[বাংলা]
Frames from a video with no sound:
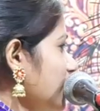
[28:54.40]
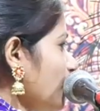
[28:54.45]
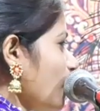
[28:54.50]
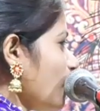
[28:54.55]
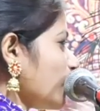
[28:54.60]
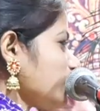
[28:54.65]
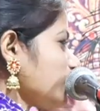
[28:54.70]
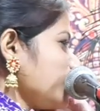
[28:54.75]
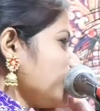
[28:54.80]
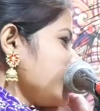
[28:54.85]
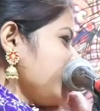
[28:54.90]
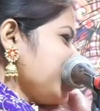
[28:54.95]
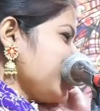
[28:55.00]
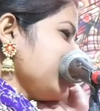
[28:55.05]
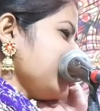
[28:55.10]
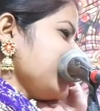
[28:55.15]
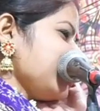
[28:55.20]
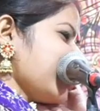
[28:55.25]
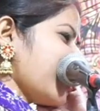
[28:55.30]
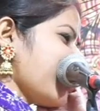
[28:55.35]
কত
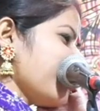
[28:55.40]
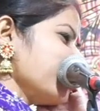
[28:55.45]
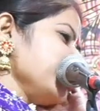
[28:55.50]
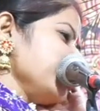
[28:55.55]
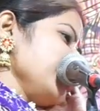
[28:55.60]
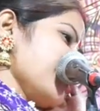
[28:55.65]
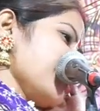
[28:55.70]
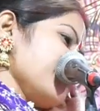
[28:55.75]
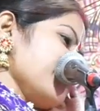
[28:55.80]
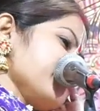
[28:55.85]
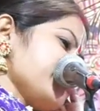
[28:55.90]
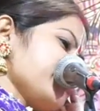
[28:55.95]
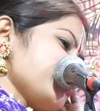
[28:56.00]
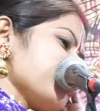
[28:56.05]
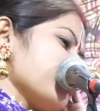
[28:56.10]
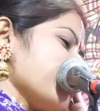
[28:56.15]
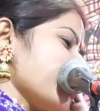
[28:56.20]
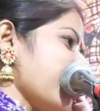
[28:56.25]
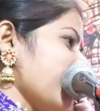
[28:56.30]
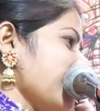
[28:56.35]
চিন্তা হরিনাম
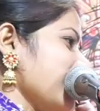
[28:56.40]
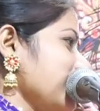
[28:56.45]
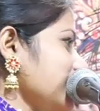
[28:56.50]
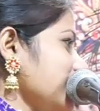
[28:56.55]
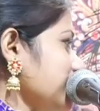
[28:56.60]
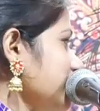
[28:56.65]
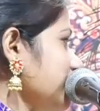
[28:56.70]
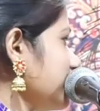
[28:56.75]
শোনা না